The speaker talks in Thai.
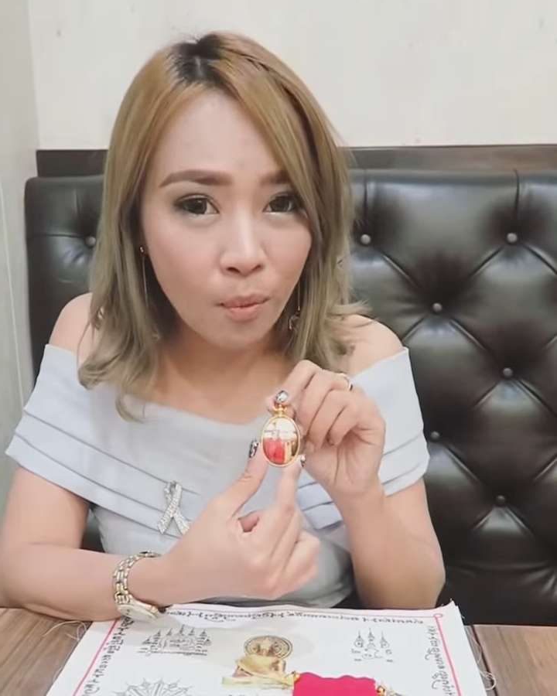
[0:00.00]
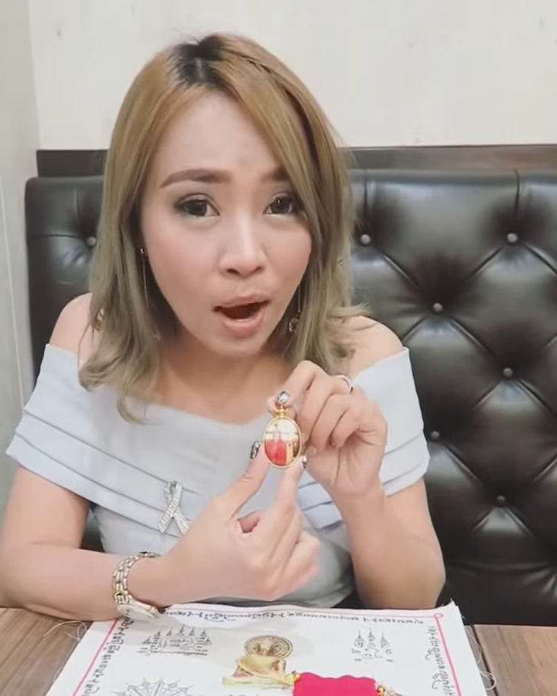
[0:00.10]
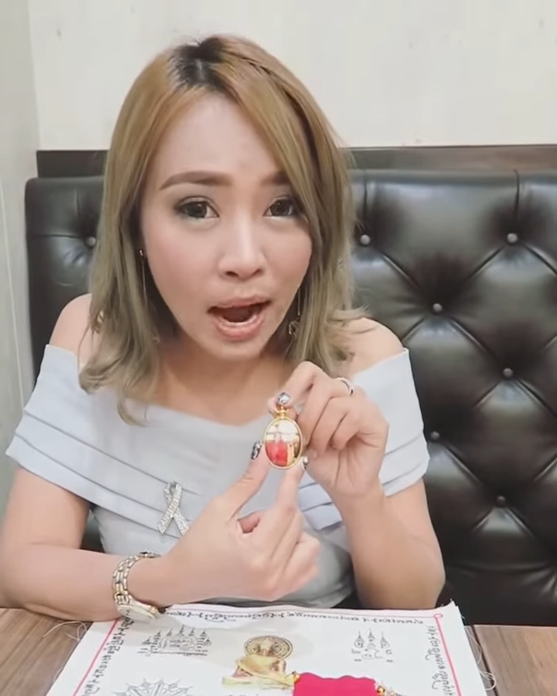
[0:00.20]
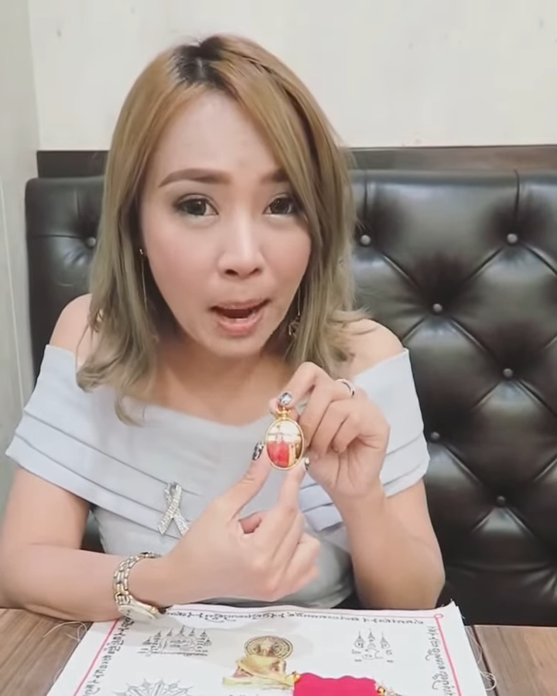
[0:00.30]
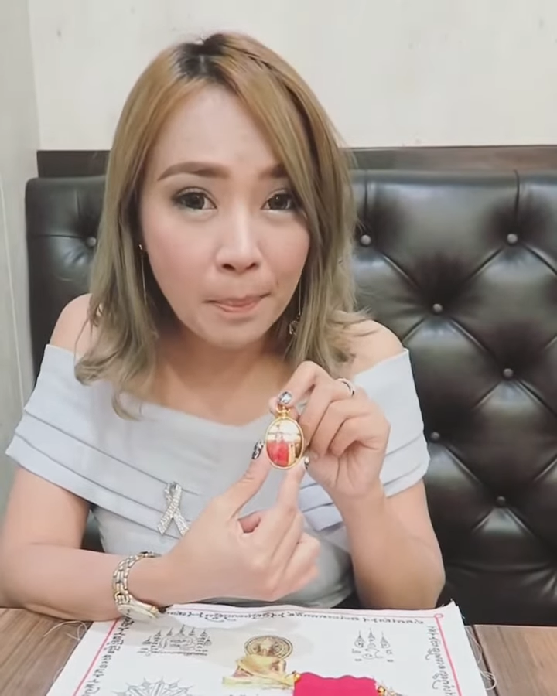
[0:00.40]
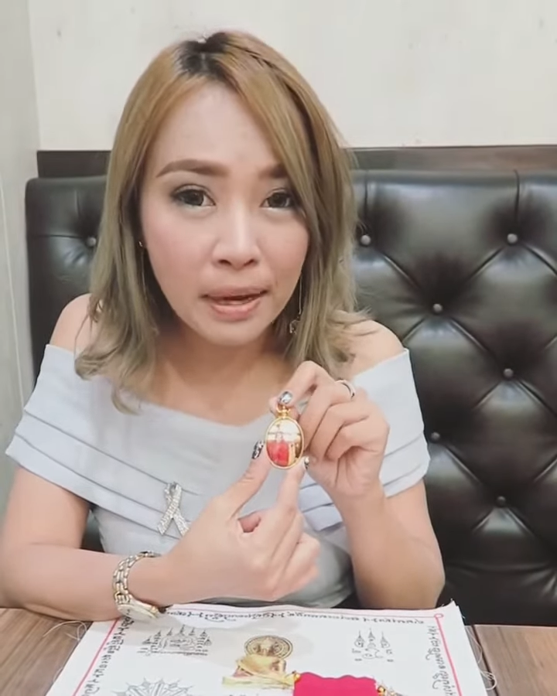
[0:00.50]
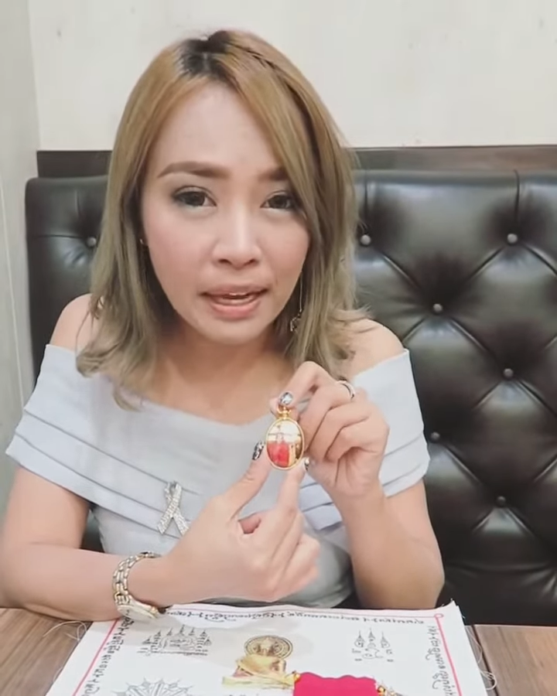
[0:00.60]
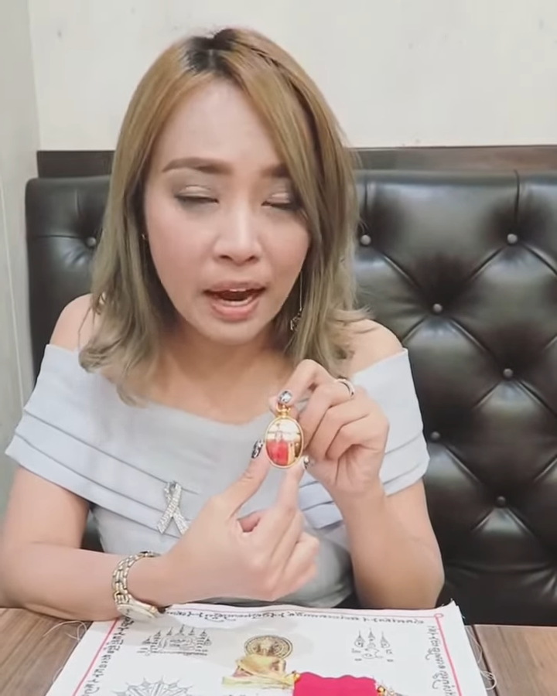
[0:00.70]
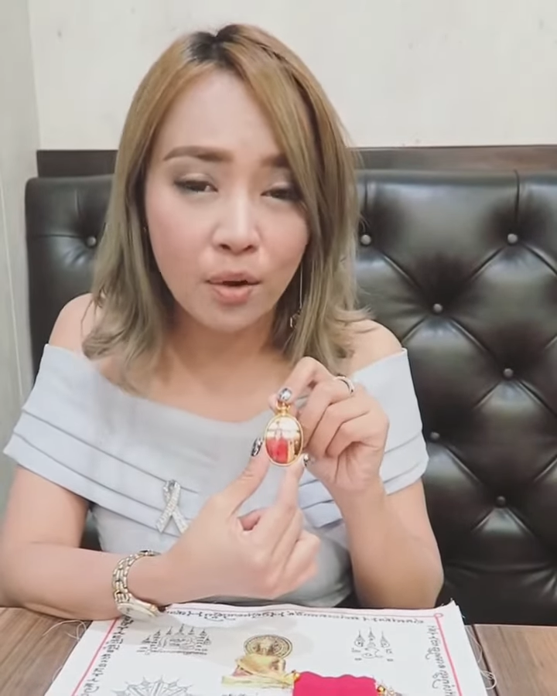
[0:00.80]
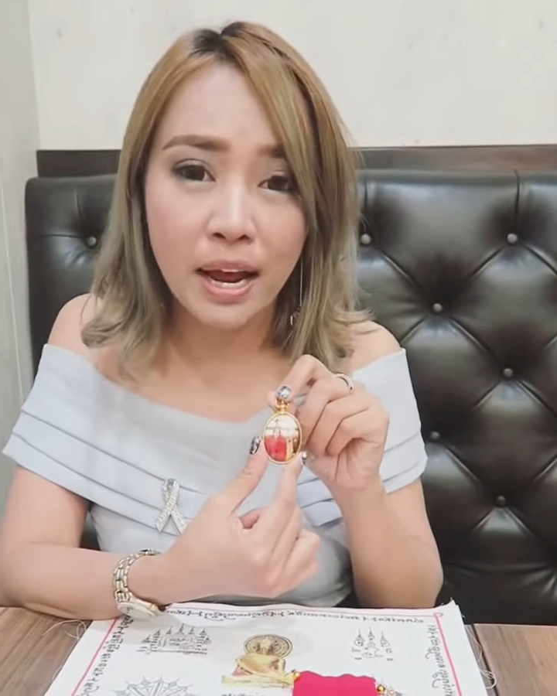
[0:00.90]
ว่า ไม่
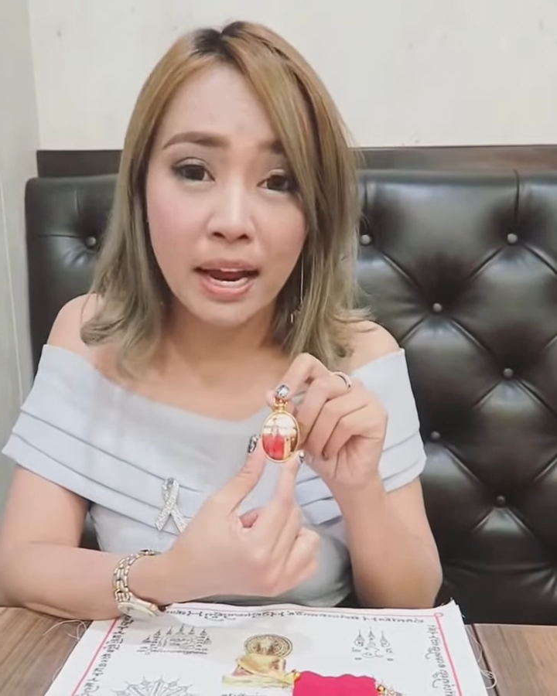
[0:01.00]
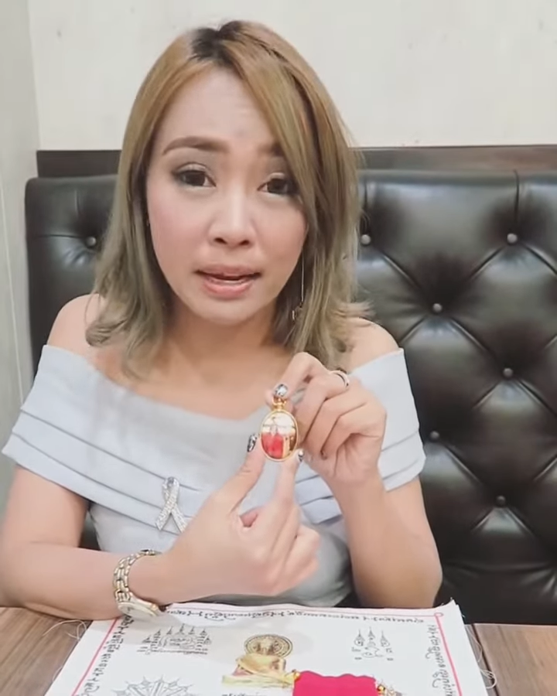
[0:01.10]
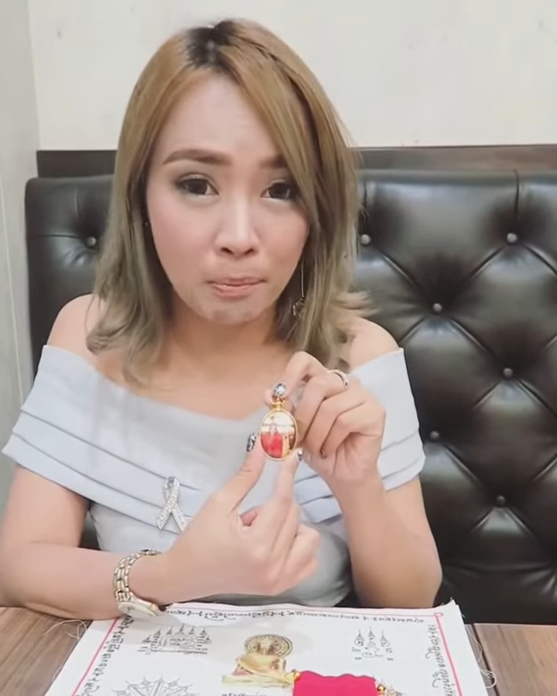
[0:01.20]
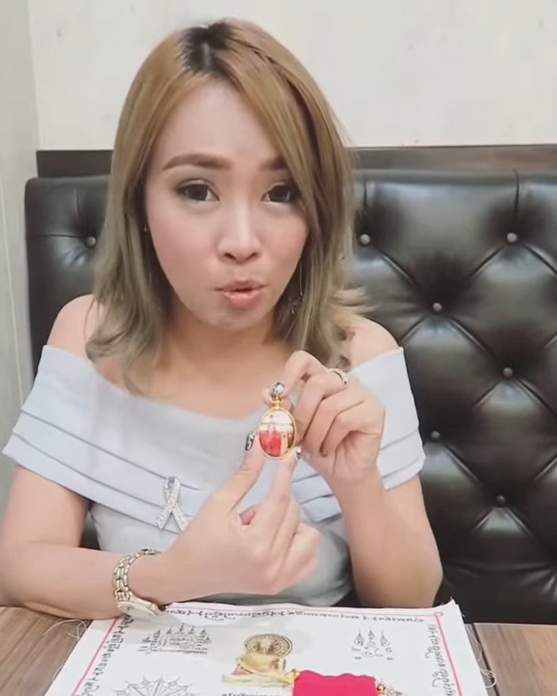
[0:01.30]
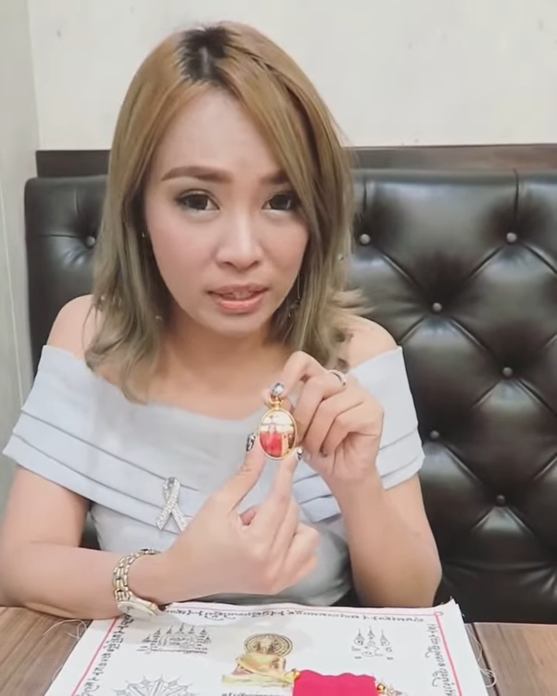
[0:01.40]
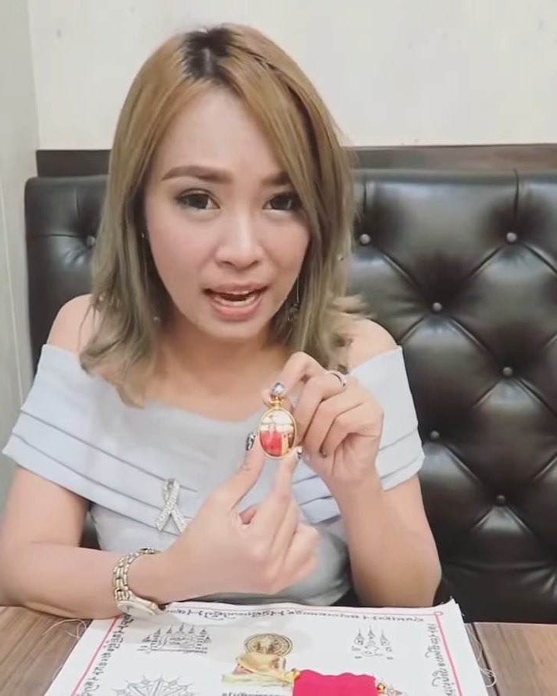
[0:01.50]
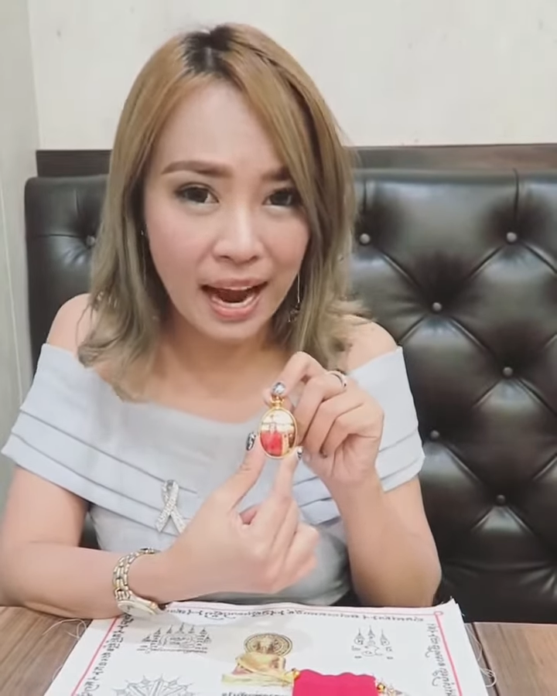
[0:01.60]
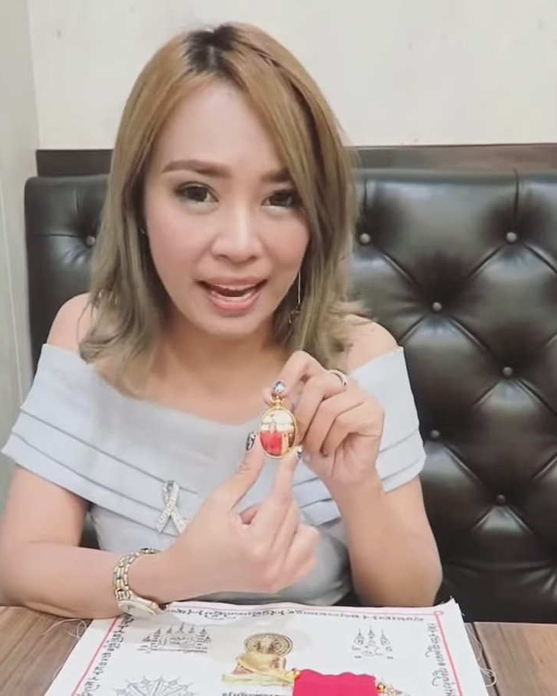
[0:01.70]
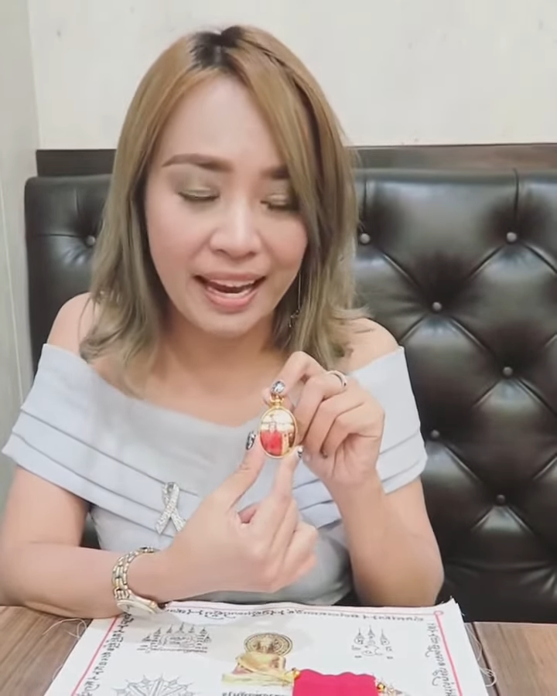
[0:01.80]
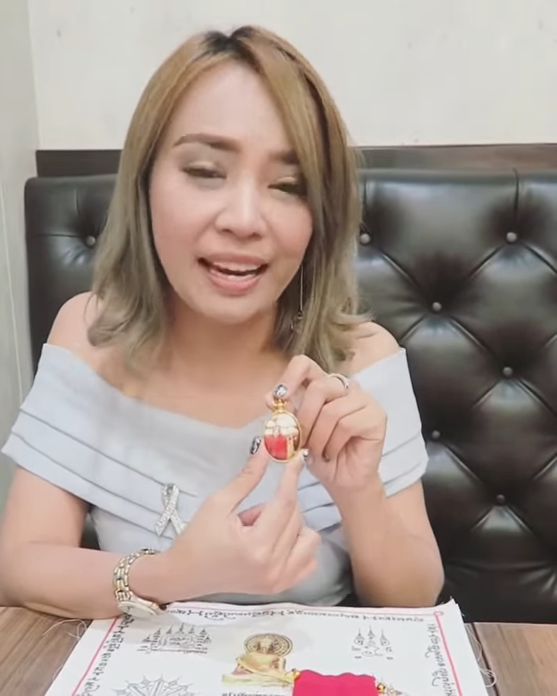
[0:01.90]
เท่าได้บูชา
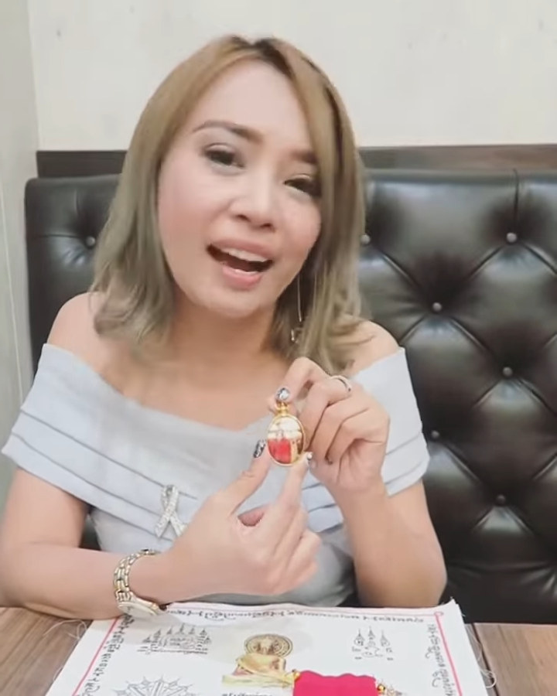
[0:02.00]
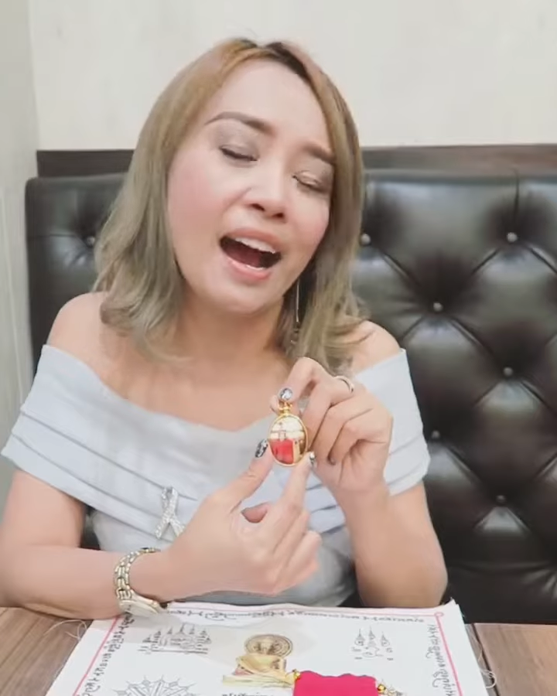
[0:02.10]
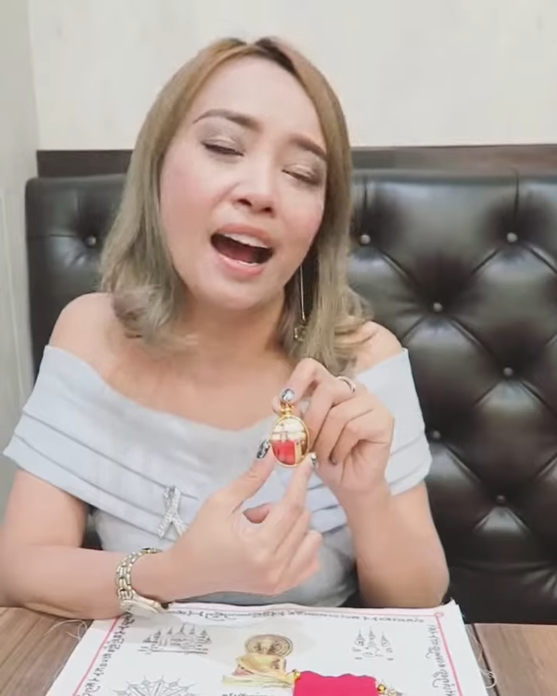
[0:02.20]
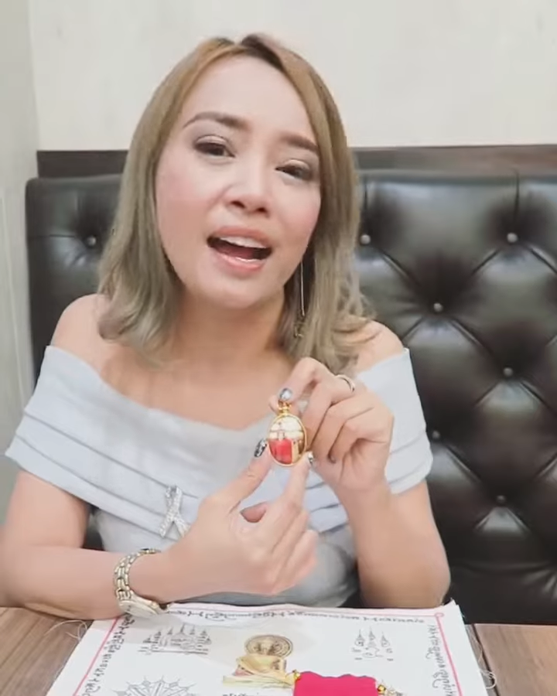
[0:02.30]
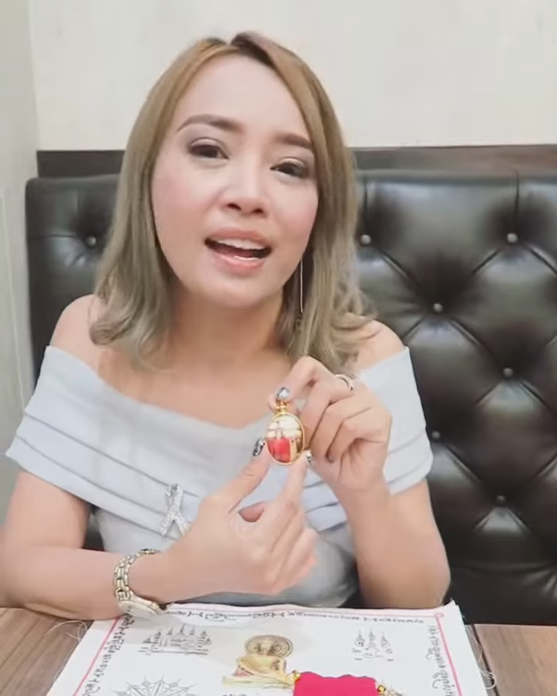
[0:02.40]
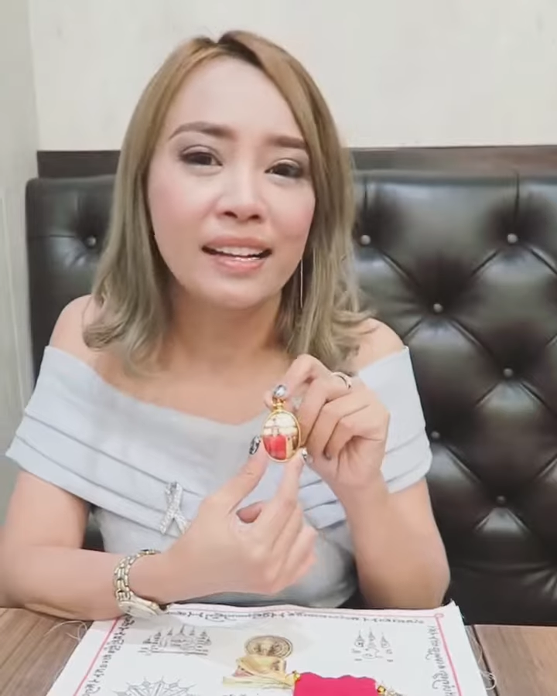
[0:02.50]
เองนะคะ